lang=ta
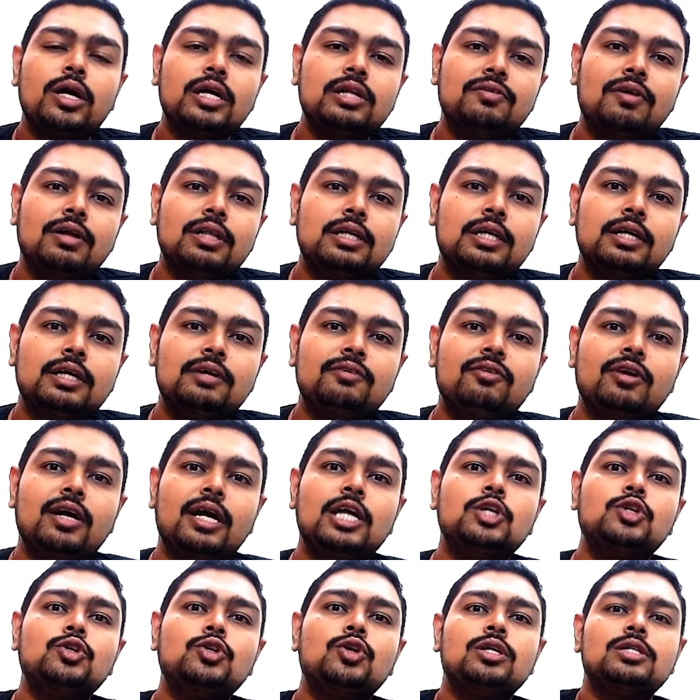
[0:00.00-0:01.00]
இது வந்துட்டு இவங்க
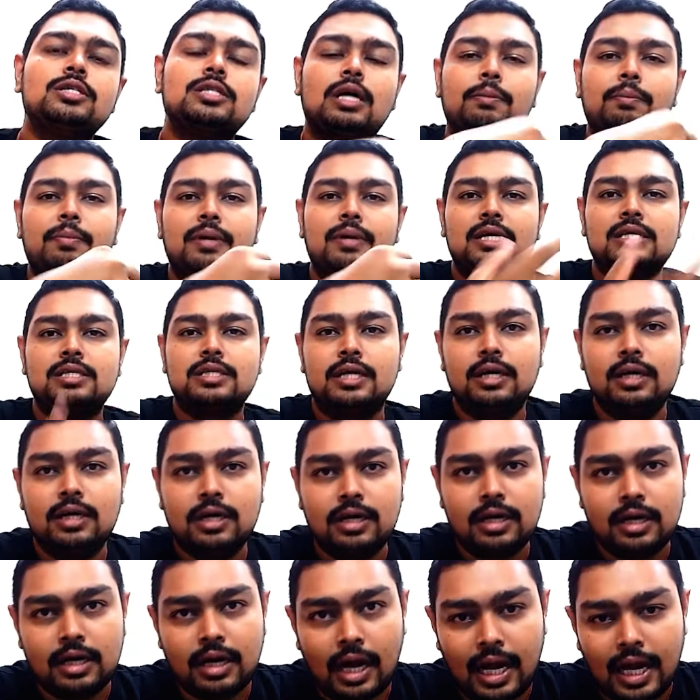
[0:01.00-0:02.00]
இன்சூரன்ஸ் கம்பெனிஸ்க்கு
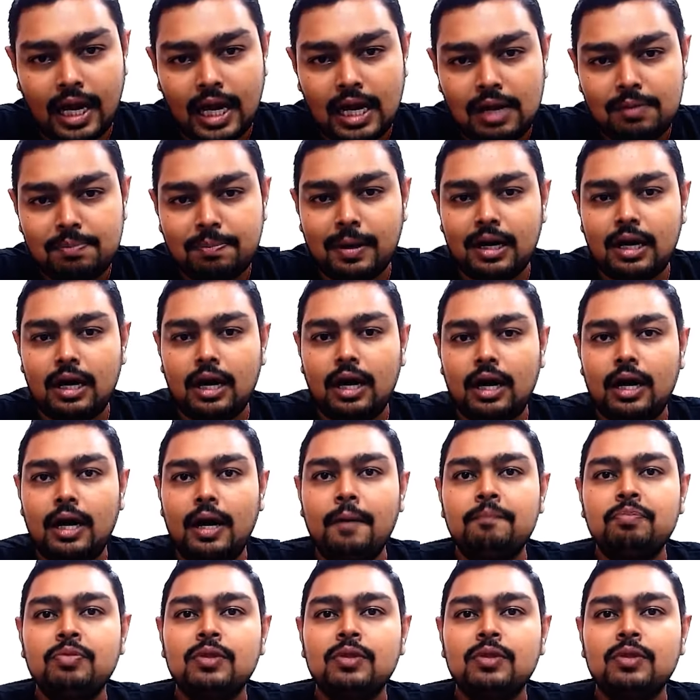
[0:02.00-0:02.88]
நல்லா ஹெல்ப் பண்ணுறாங்க